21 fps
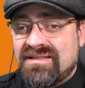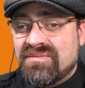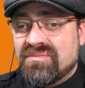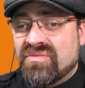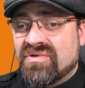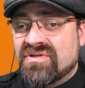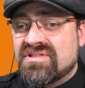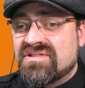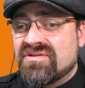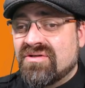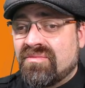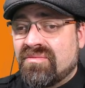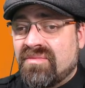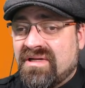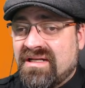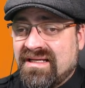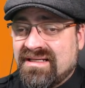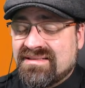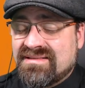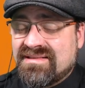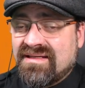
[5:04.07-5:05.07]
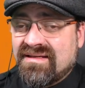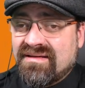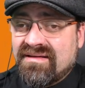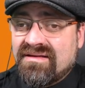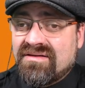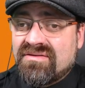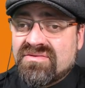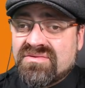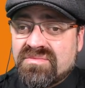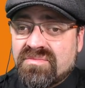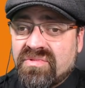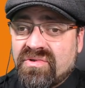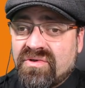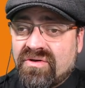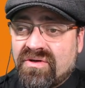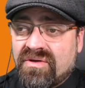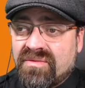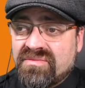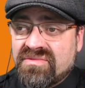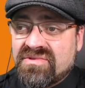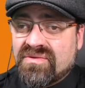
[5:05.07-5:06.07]
Mods nochmal extra
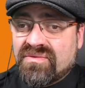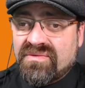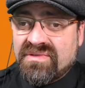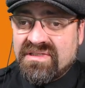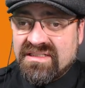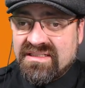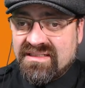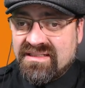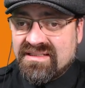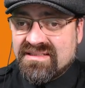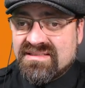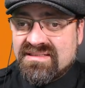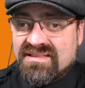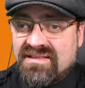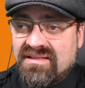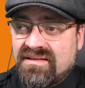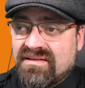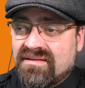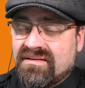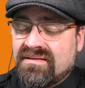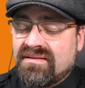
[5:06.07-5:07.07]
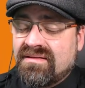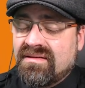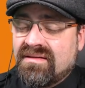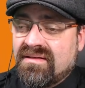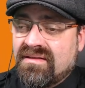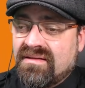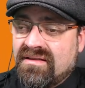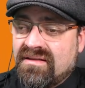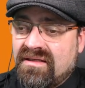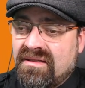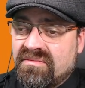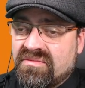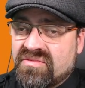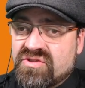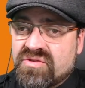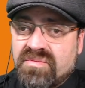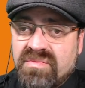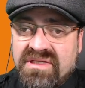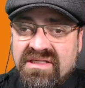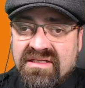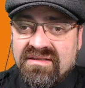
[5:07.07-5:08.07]
herausbekommt, ohne die jetzt hier im
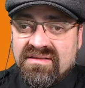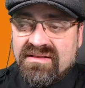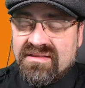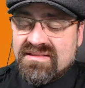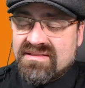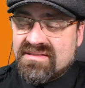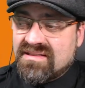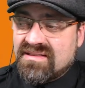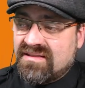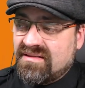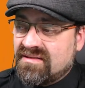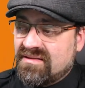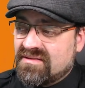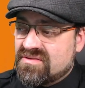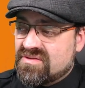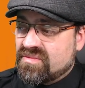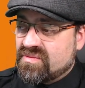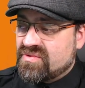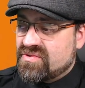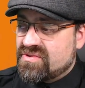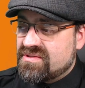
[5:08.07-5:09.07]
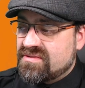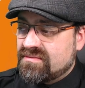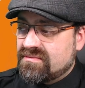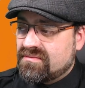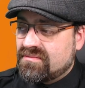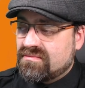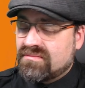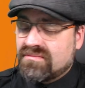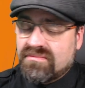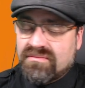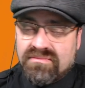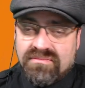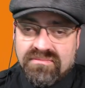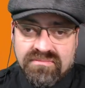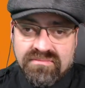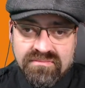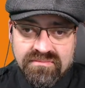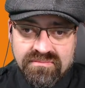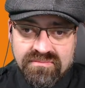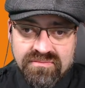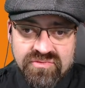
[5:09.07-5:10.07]
Spiel installieren zu müssen.
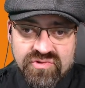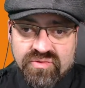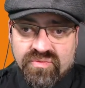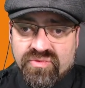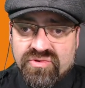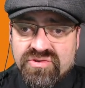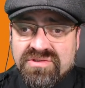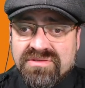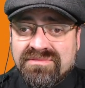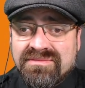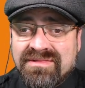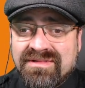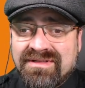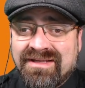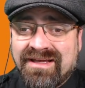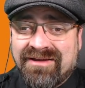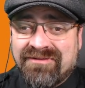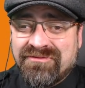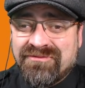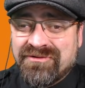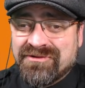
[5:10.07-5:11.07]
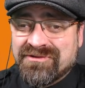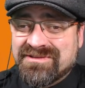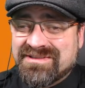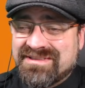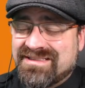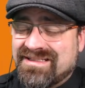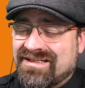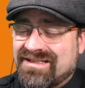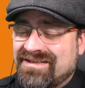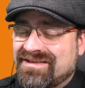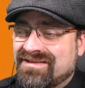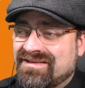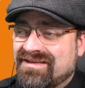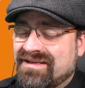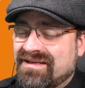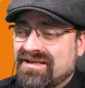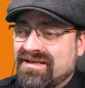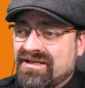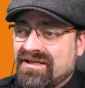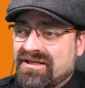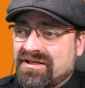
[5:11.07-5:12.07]
Zu müssen, in Anführungszeichen.
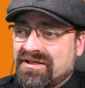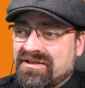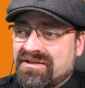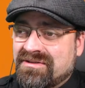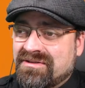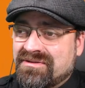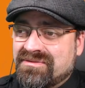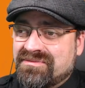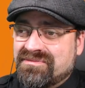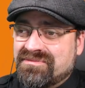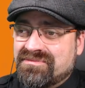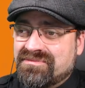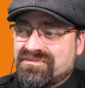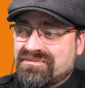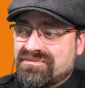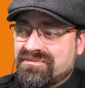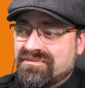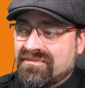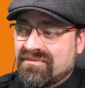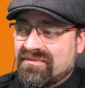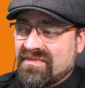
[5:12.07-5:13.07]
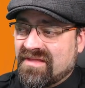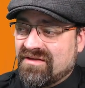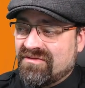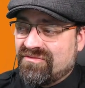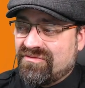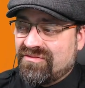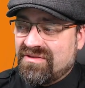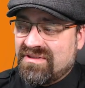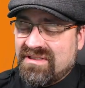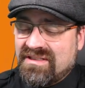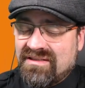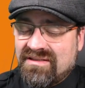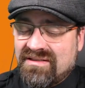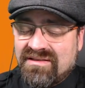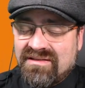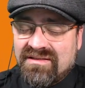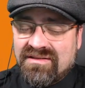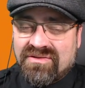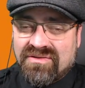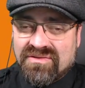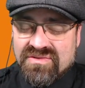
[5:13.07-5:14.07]
Ähm, für
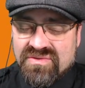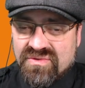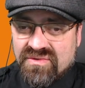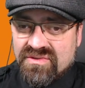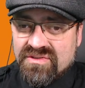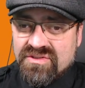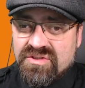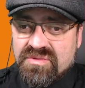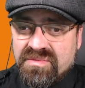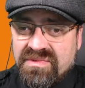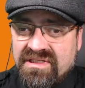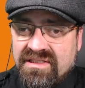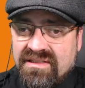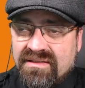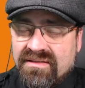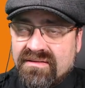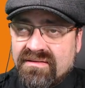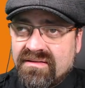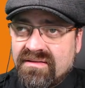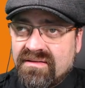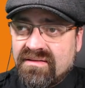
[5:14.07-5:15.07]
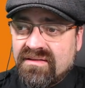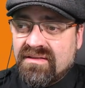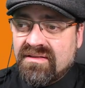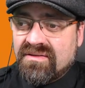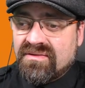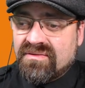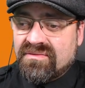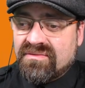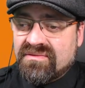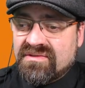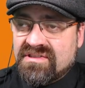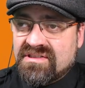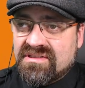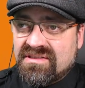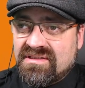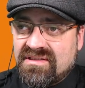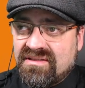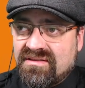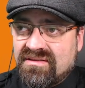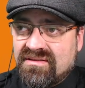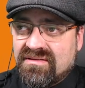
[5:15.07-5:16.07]
die Konsolenspieler und
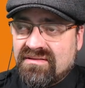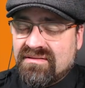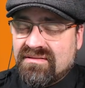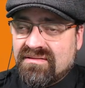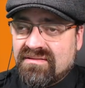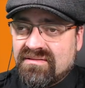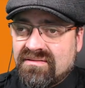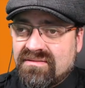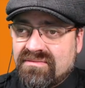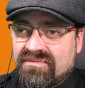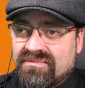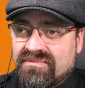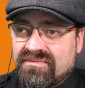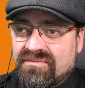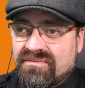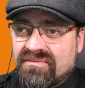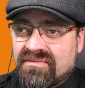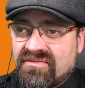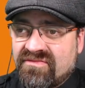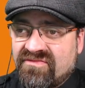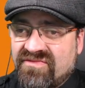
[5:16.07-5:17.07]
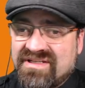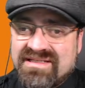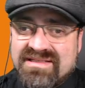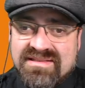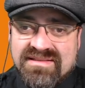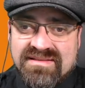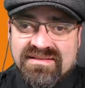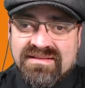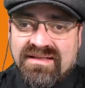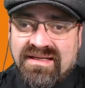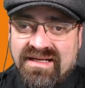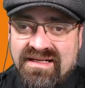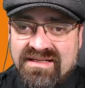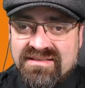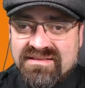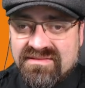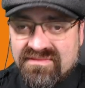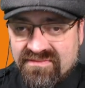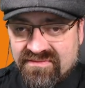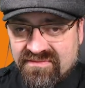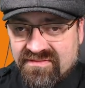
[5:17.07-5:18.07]
die ähm, wird es
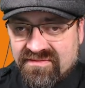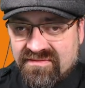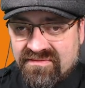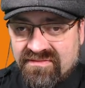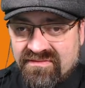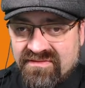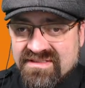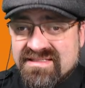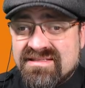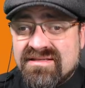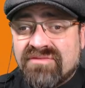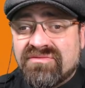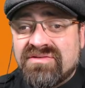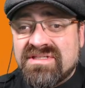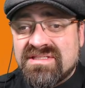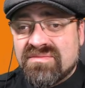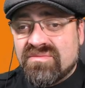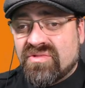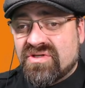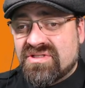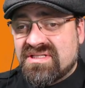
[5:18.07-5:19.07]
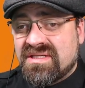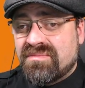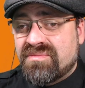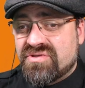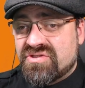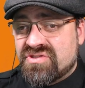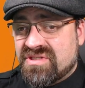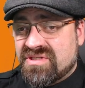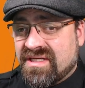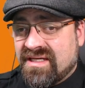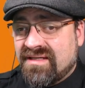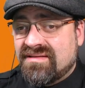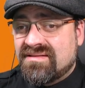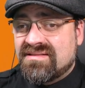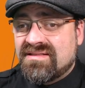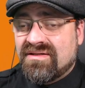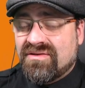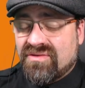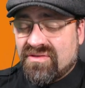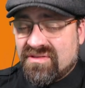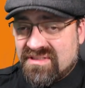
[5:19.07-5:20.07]
halt ist es auf diesen Mod-Hub beschränkt.
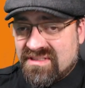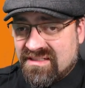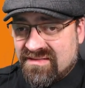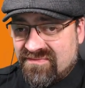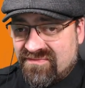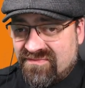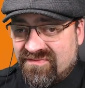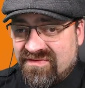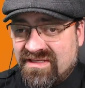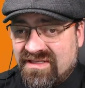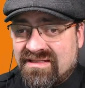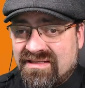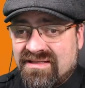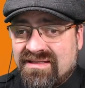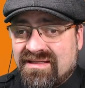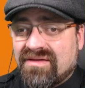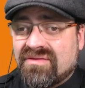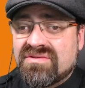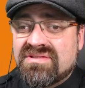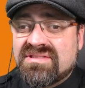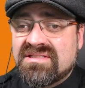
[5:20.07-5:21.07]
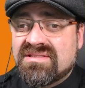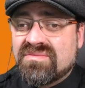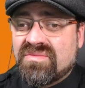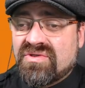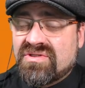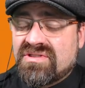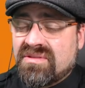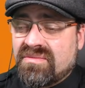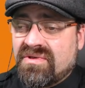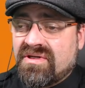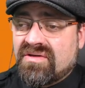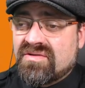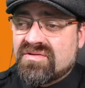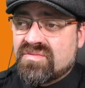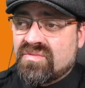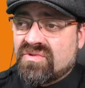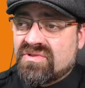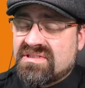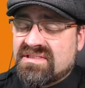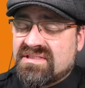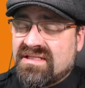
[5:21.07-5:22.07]
Ihr könnt halt wirklich aus diesem Mod-Hub heraus
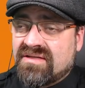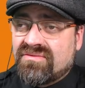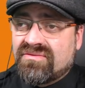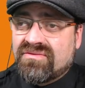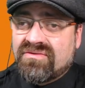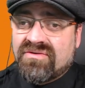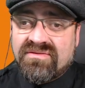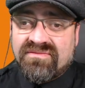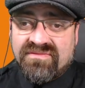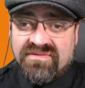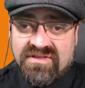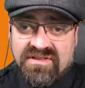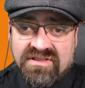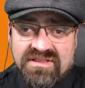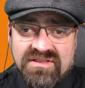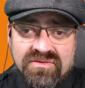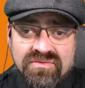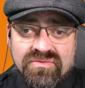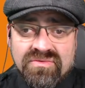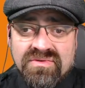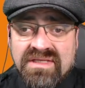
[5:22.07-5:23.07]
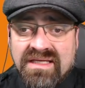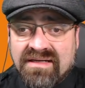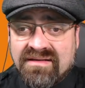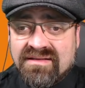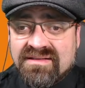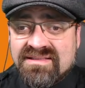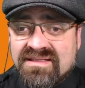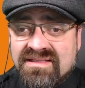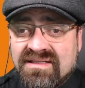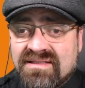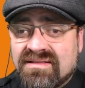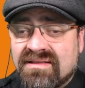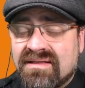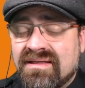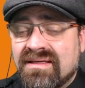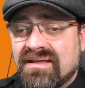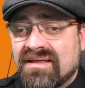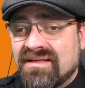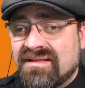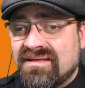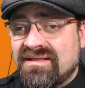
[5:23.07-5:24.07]
Mods laden und könnt, kriegt auch nur die angezeigt,
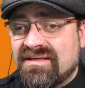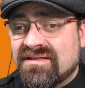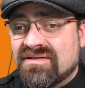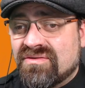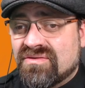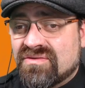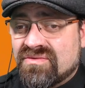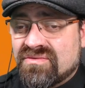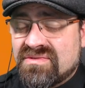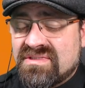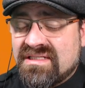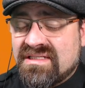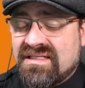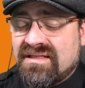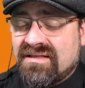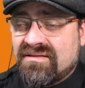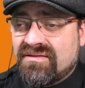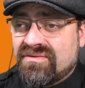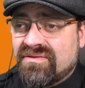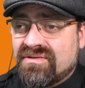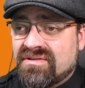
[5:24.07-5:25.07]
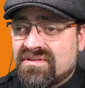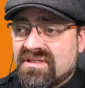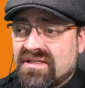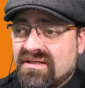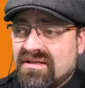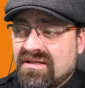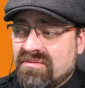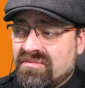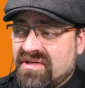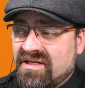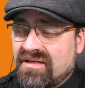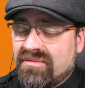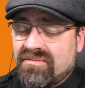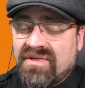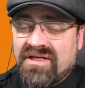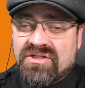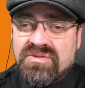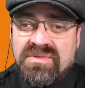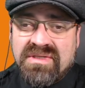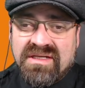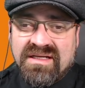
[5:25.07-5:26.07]
die ihr dort runterladen könnt. Bei den
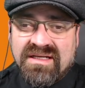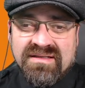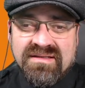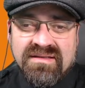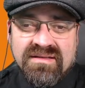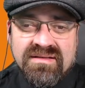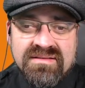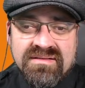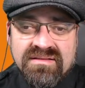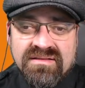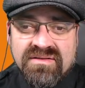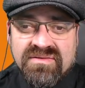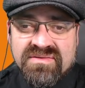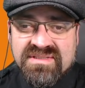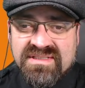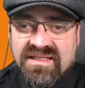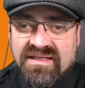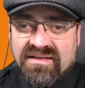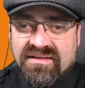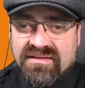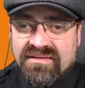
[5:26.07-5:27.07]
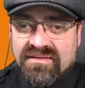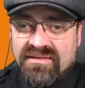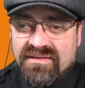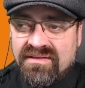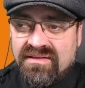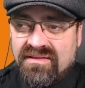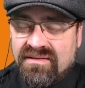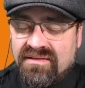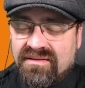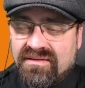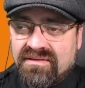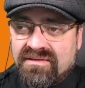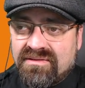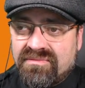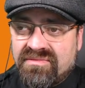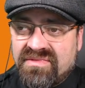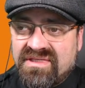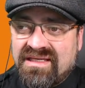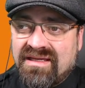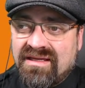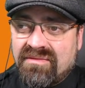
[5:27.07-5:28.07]
Mac-Spielen kann ich nicht genau sagen. Ähm,
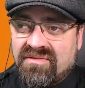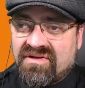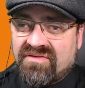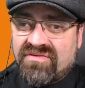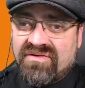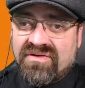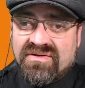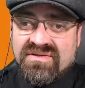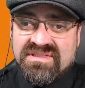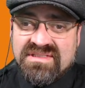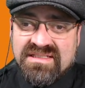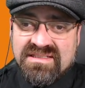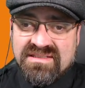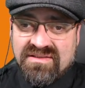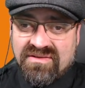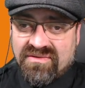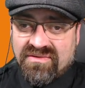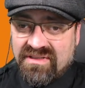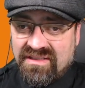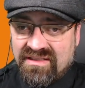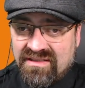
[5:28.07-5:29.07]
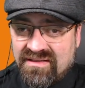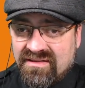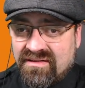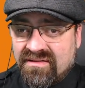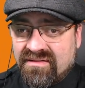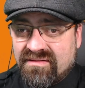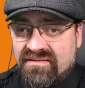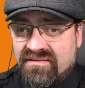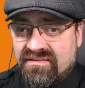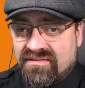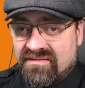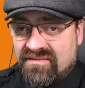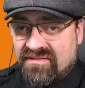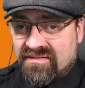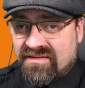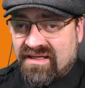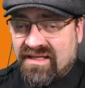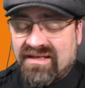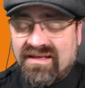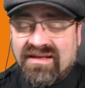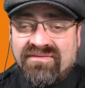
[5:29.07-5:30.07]
ich gehe aber davon aus, dass auch ihr
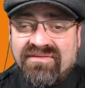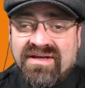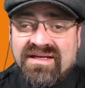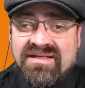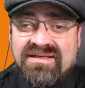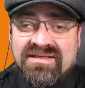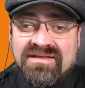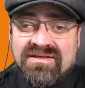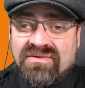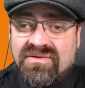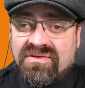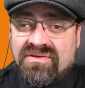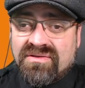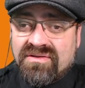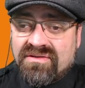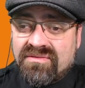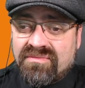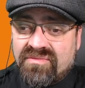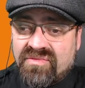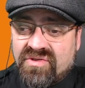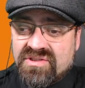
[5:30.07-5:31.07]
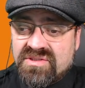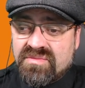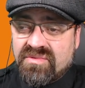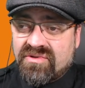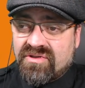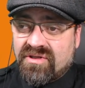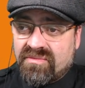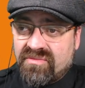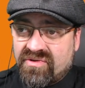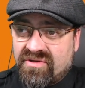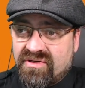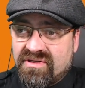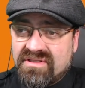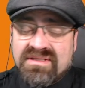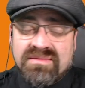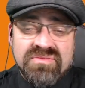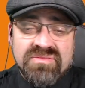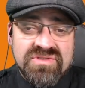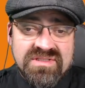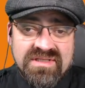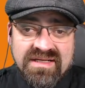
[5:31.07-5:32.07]
anderweitig noch ähm, Mods bekommen könnt. Da
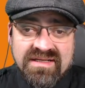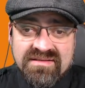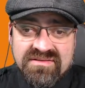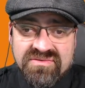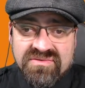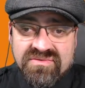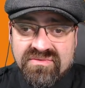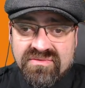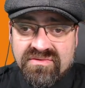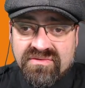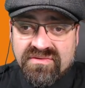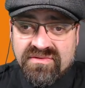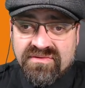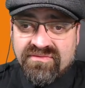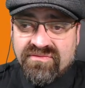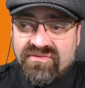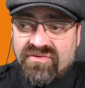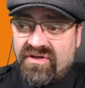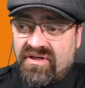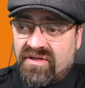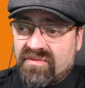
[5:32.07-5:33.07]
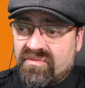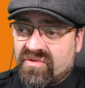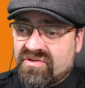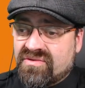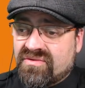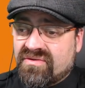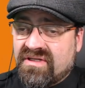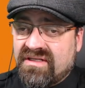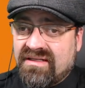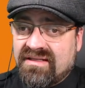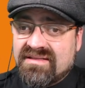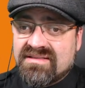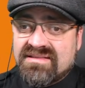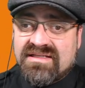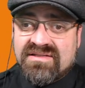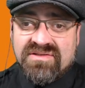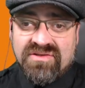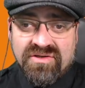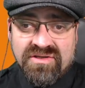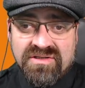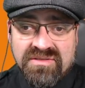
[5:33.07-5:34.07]
müsst ihr halt suchen, wo euer Mod-Ordner ist.
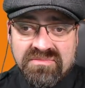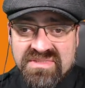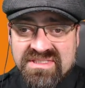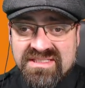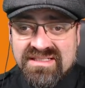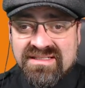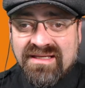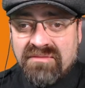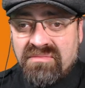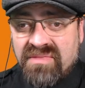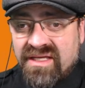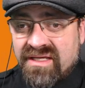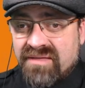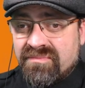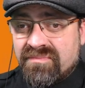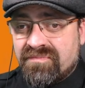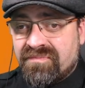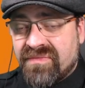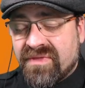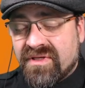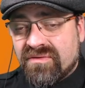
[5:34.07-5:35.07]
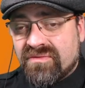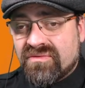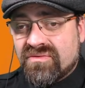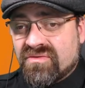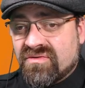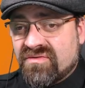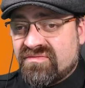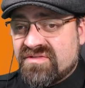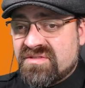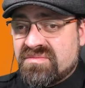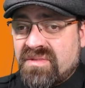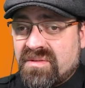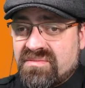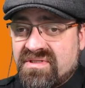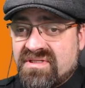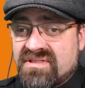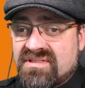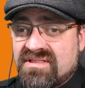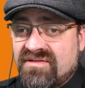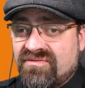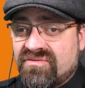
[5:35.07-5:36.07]
Also ihr könnt ein bisschen dranbleiben und gucken, wie es beim
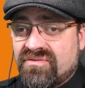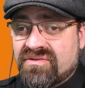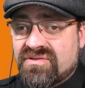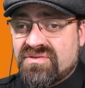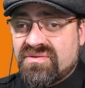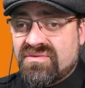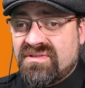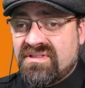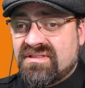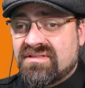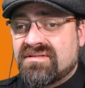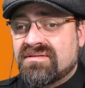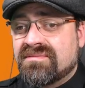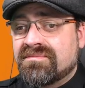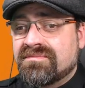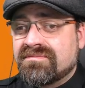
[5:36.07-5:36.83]
PC funktioniert.